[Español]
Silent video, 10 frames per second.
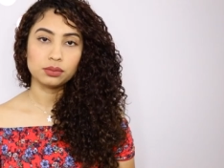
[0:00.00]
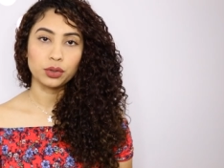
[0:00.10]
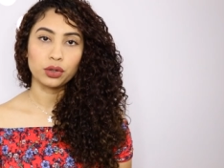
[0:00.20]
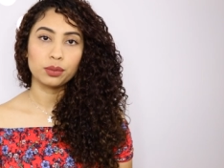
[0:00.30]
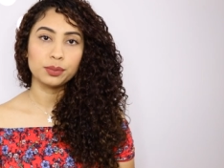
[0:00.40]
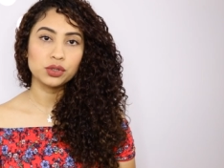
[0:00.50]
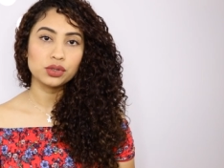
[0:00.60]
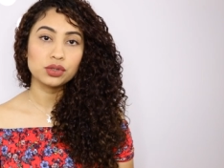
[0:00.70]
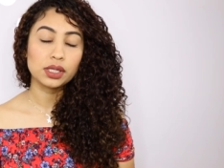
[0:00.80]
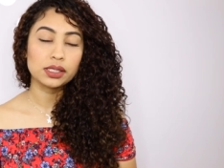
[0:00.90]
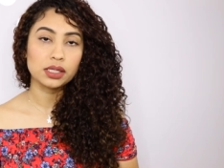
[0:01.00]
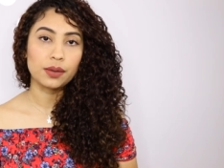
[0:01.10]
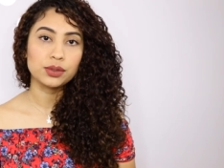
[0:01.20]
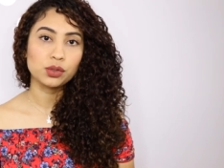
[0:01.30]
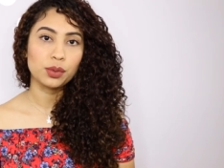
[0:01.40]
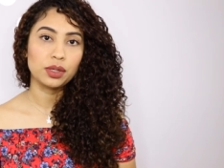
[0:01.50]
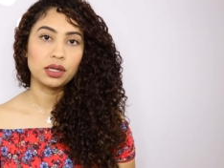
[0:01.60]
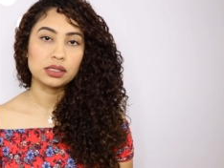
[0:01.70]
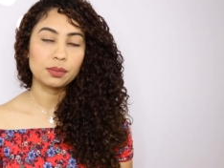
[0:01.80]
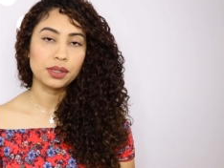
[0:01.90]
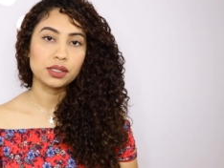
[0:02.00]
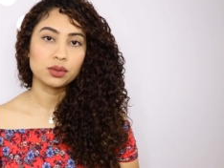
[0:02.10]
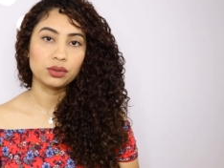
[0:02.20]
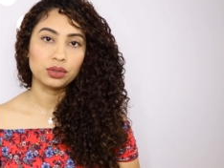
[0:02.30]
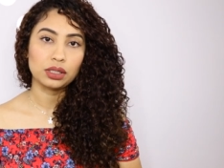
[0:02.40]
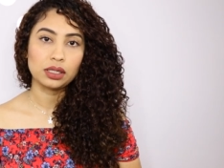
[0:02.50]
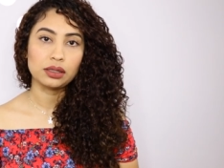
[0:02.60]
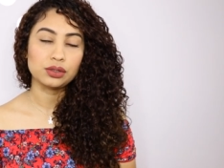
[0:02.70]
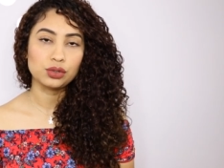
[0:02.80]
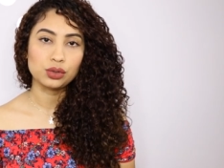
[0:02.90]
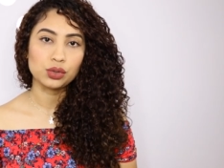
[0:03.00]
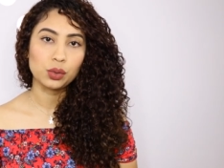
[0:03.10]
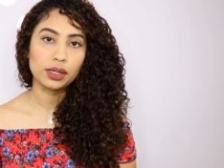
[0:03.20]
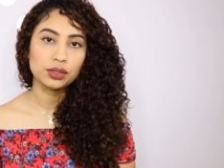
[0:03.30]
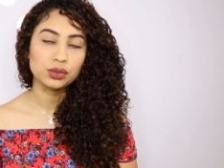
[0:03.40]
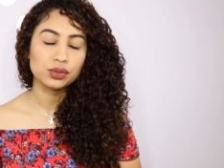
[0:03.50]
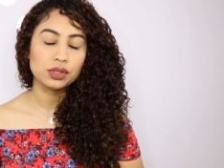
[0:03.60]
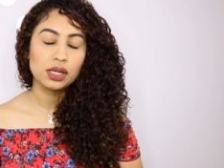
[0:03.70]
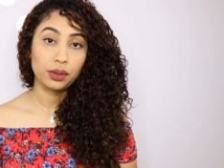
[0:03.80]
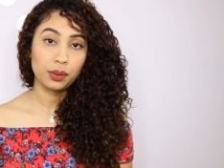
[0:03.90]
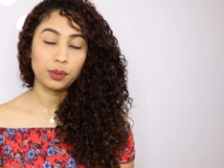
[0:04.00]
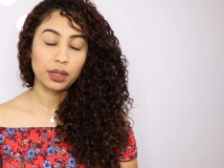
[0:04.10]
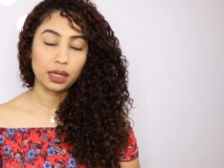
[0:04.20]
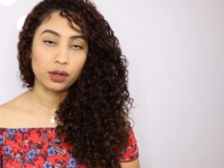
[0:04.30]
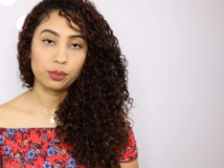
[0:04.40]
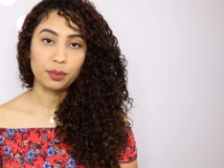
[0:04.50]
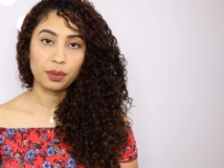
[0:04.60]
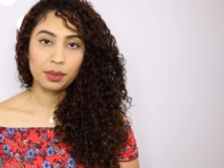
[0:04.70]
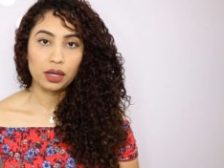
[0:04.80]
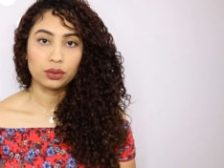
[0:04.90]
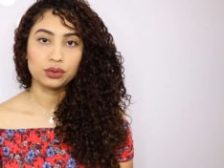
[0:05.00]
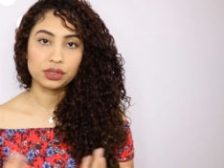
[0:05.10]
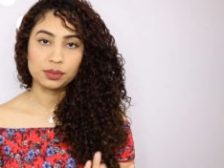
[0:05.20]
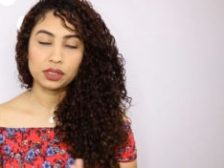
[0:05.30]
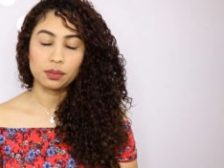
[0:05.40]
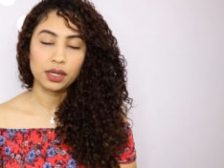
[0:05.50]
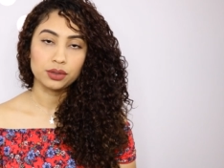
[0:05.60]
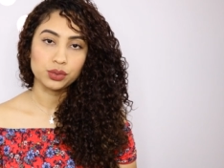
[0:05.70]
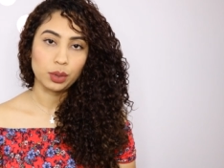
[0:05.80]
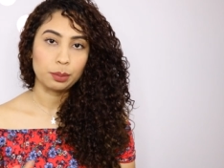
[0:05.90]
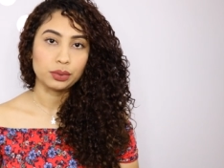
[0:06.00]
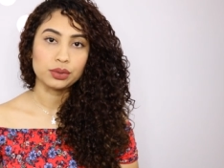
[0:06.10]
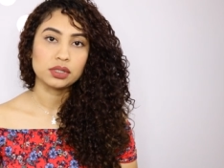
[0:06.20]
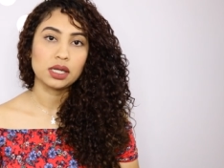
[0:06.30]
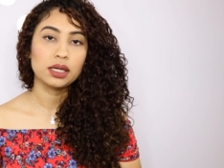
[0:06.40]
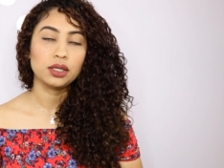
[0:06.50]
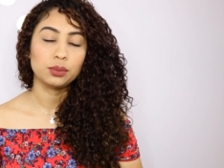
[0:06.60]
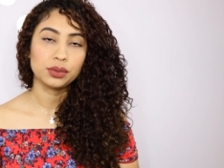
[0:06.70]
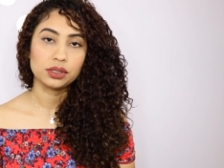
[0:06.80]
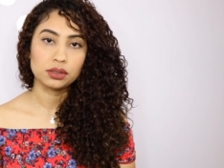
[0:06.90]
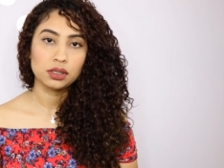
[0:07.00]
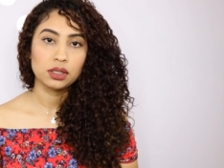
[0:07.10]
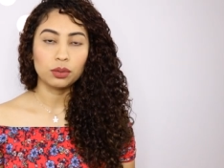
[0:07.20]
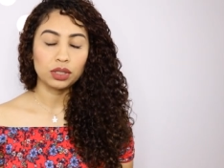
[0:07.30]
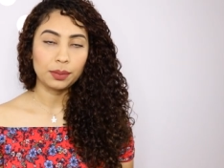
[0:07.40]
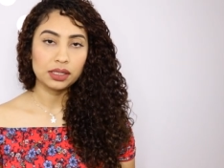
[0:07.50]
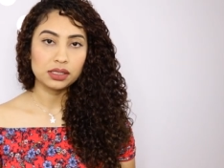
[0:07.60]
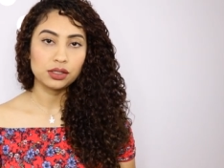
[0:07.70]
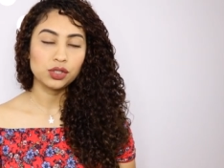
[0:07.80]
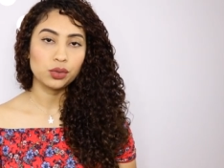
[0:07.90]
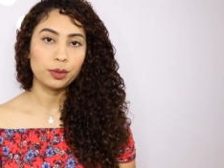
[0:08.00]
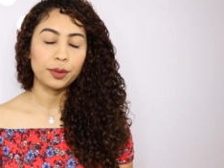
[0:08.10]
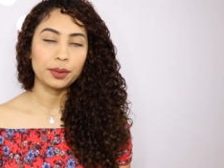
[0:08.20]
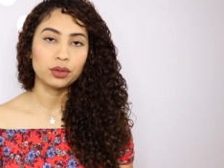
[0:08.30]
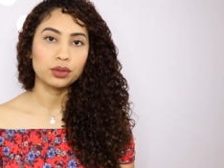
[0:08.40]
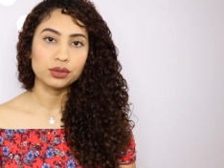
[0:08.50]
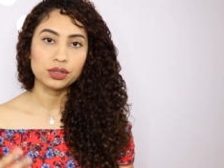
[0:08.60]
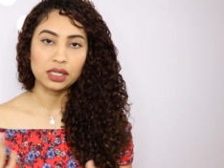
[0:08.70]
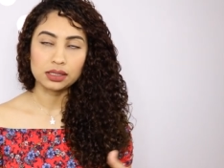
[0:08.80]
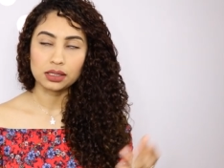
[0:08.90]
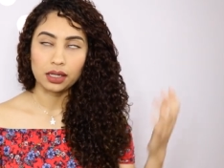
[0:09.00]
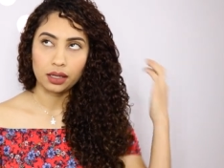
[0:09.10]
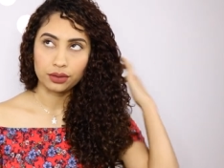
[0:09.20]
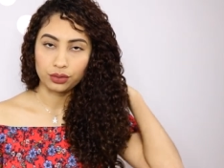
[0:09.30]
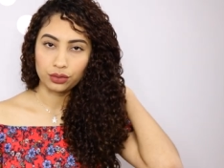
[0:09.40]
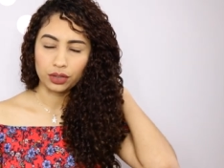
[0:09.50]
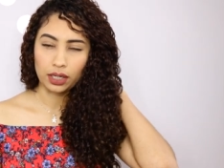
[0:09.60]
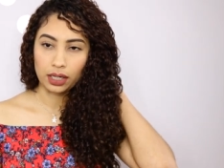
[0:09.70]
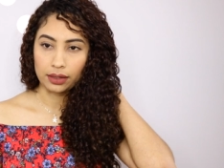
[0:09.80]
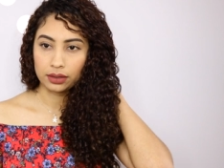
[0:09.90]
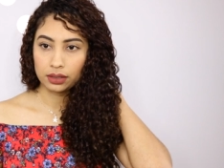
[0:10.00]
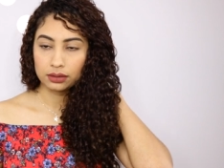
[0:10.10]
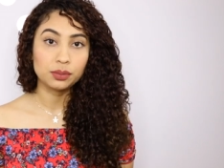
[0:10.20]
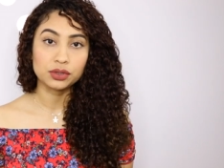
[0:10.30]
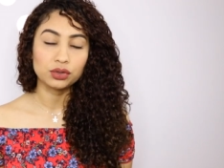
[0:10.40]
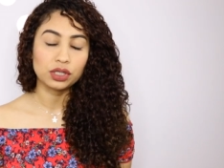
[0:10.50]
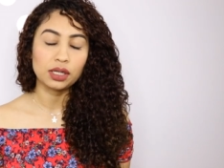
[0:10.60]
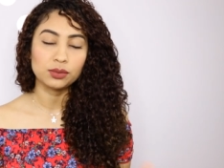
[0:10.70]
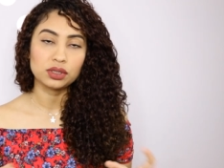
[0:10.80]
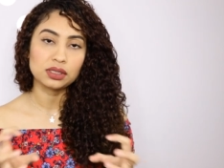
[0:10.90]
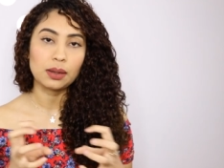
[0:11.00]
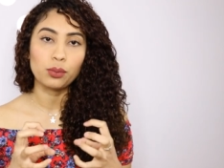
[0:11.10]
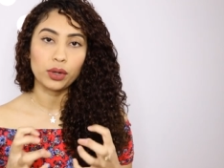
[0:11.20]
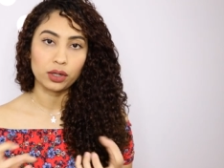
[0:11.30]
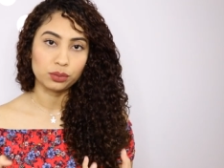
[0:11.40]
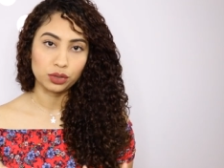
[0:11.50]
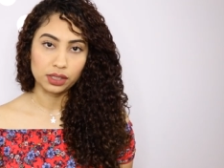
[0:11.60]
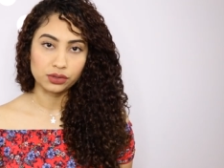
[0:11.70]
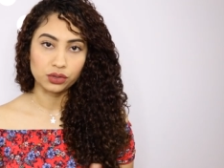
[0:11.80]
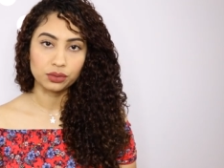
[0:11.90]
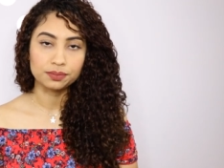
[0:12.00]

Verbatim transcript: Bueno, como muchos de ustedes saben, yo me vine a este país cuando tenía 18 años. vine a vivir acá con mi papá, con dos de mis hermanos, su esposa y pues como también les he dicho, yo mi papá lo conocí hasta allá, y una know, ya grande, y pues no teníamos esa buena comunicación.